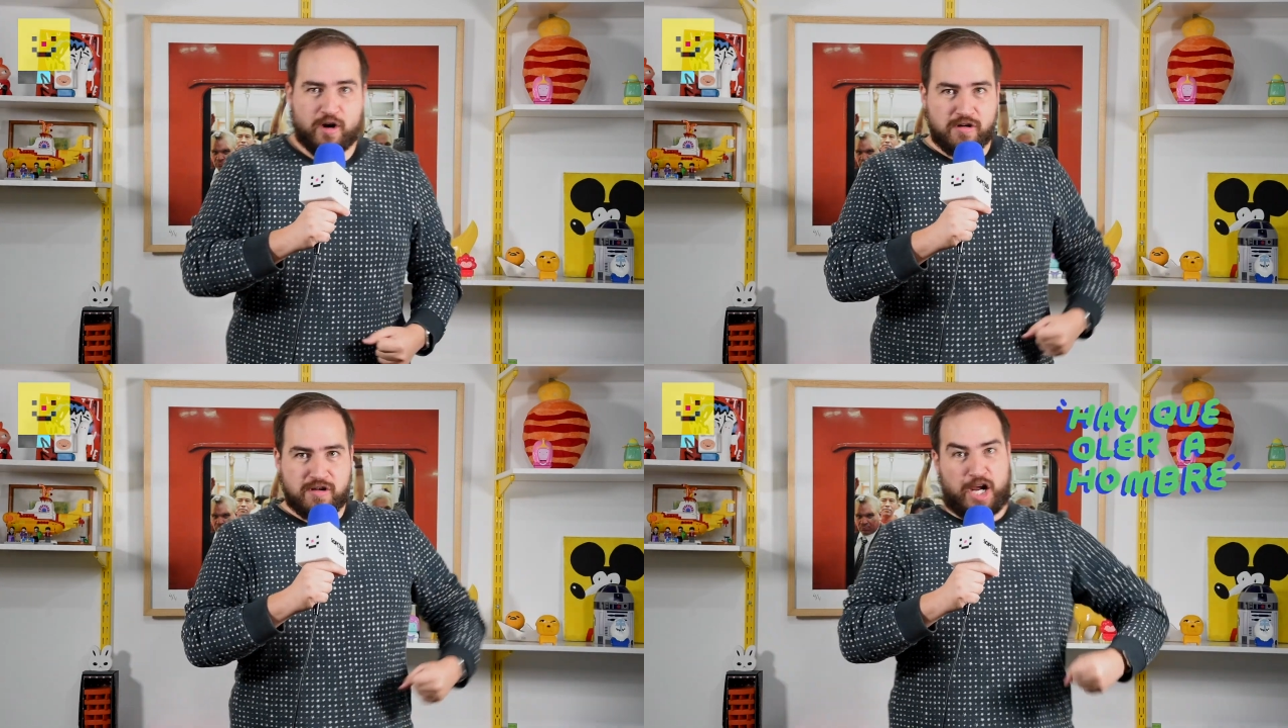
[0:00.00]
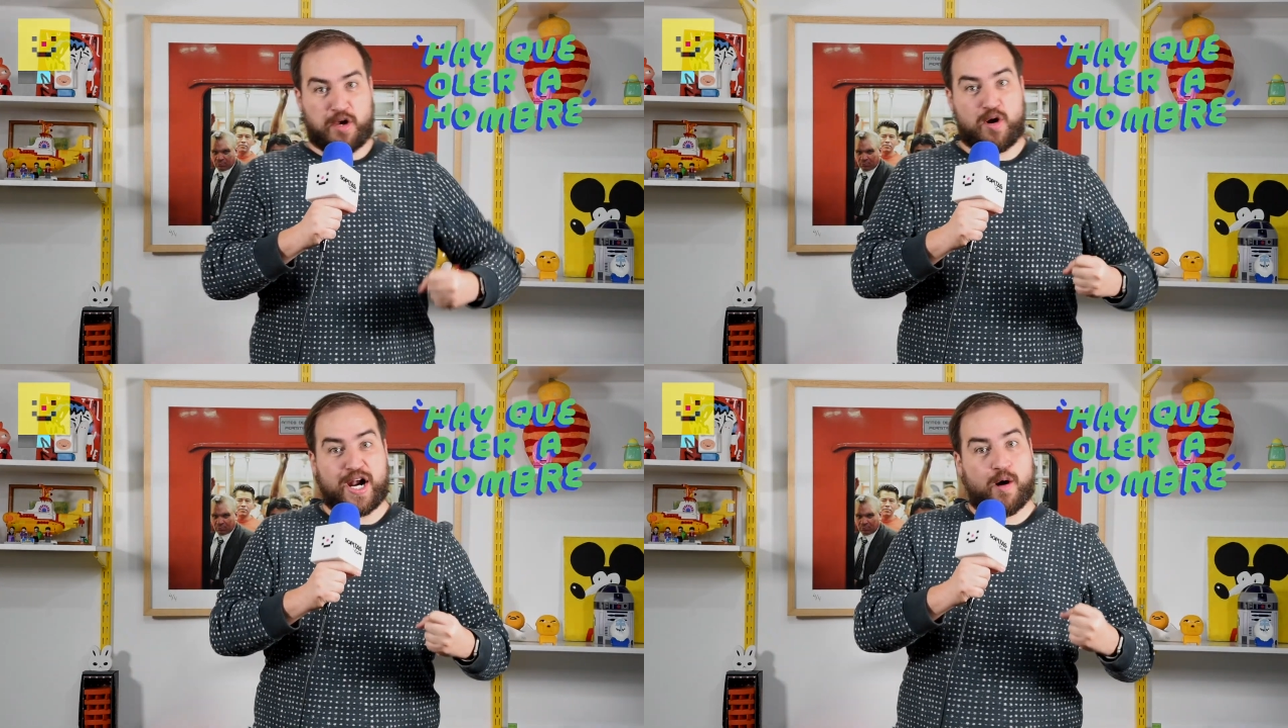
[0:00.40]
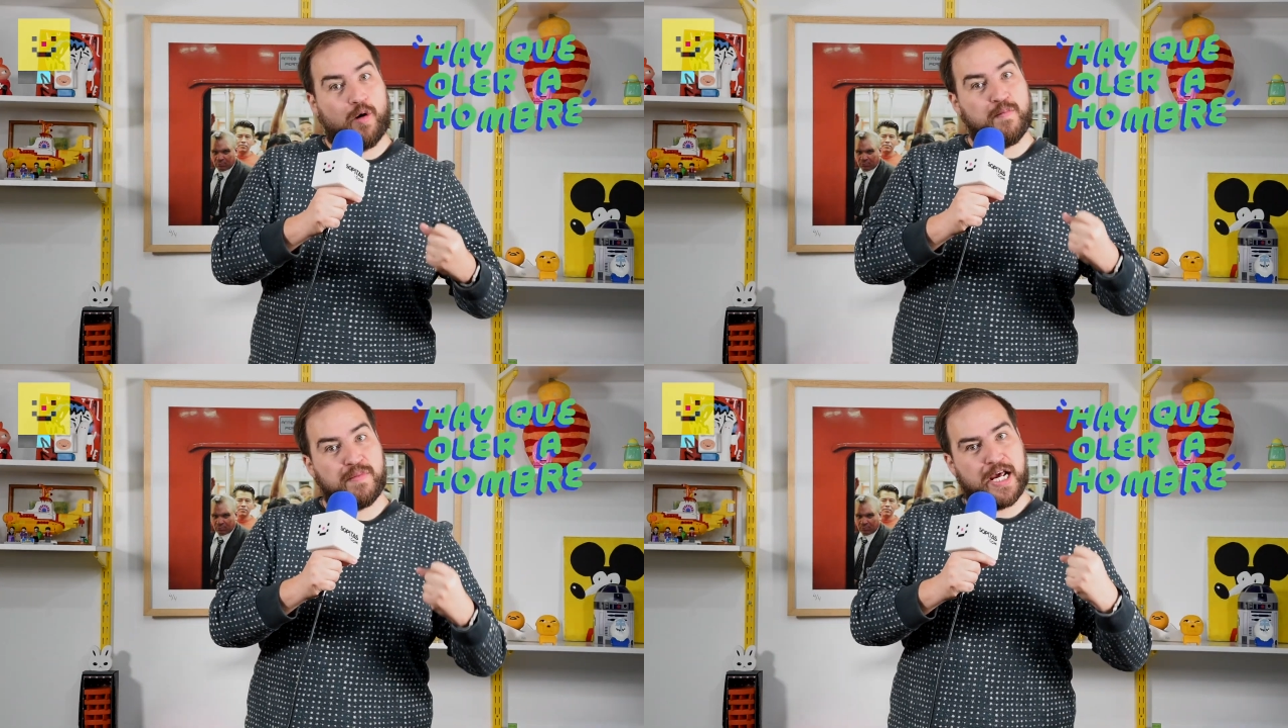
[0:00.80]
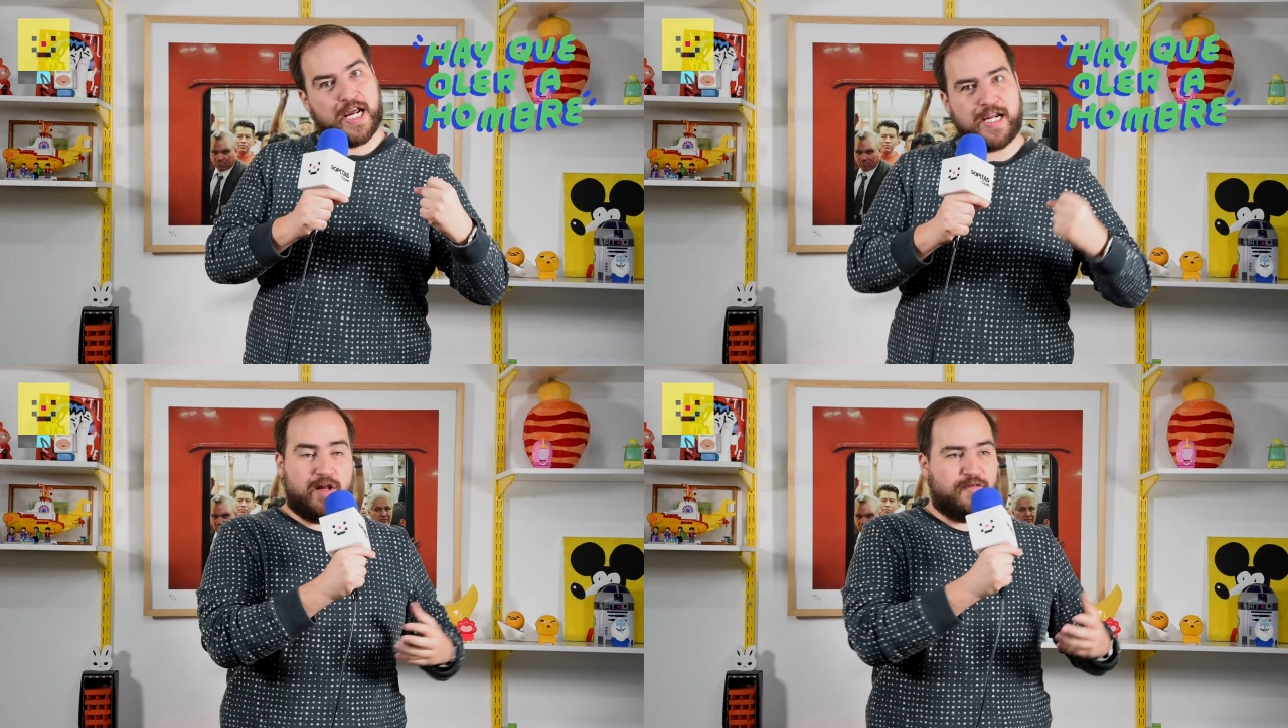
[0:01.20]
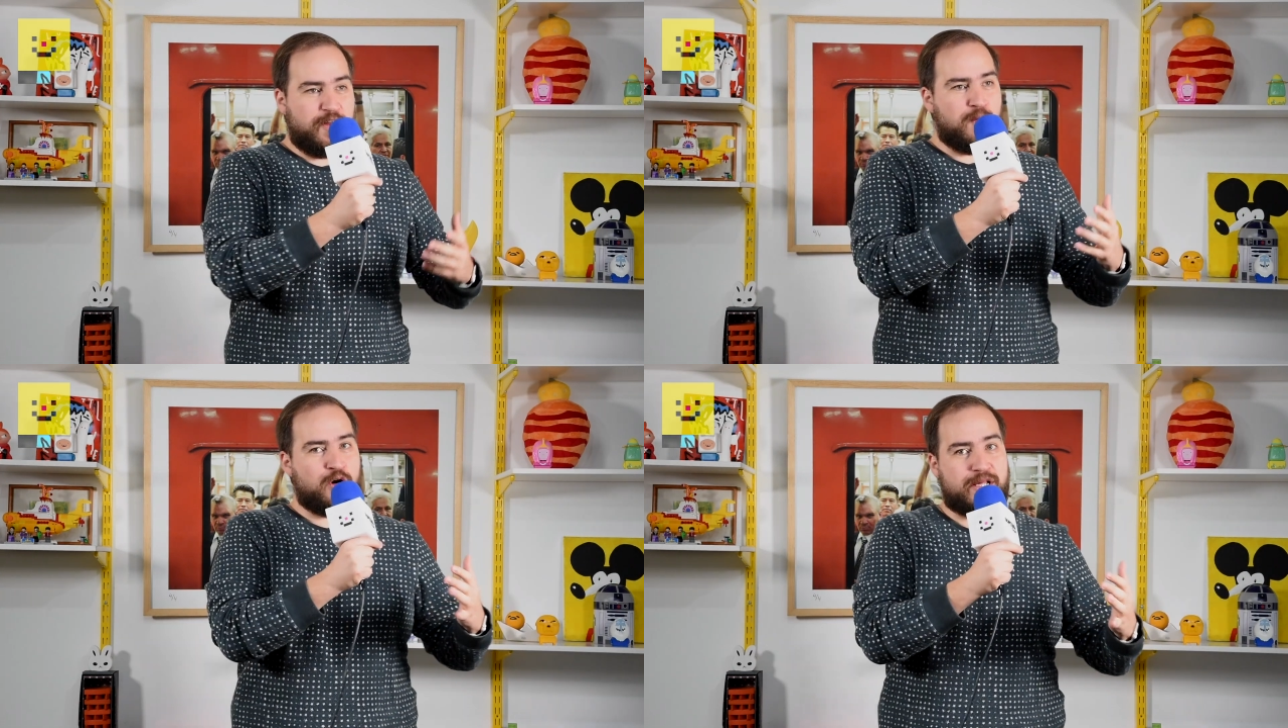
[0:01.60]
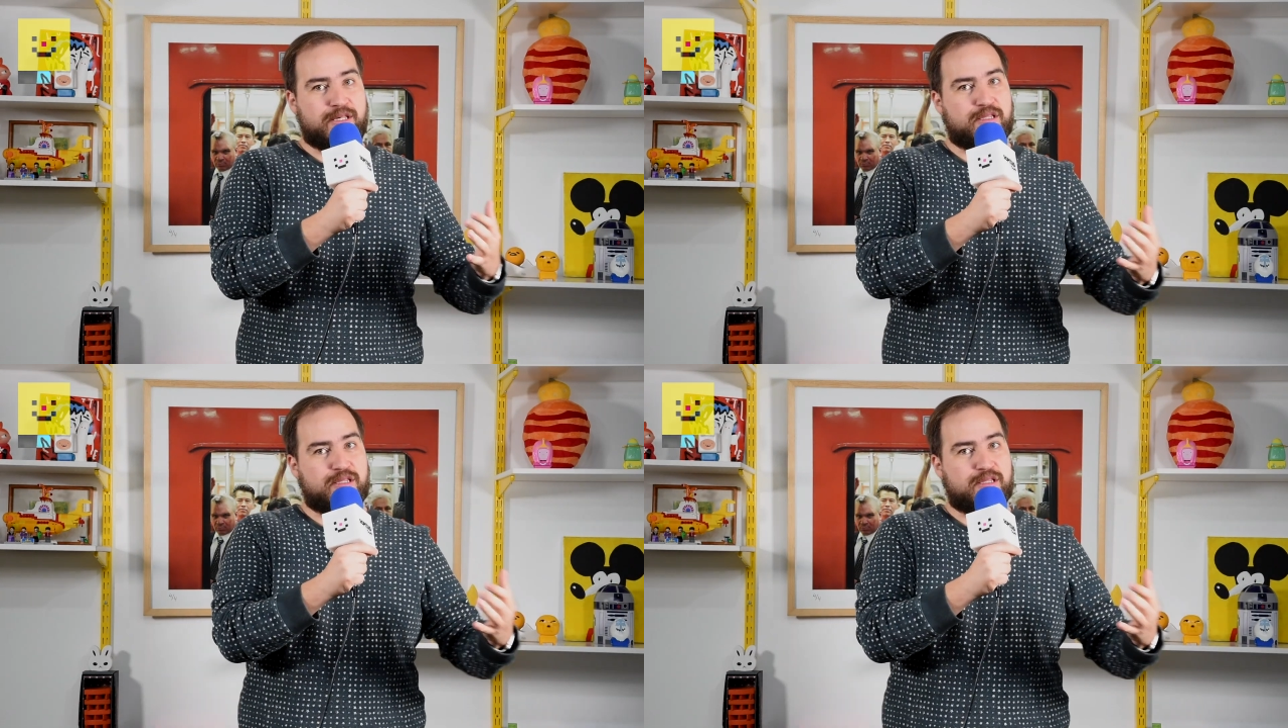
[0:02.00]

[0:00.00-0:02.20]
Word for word: ¿no? Hay que oler a hombre. Las feromonas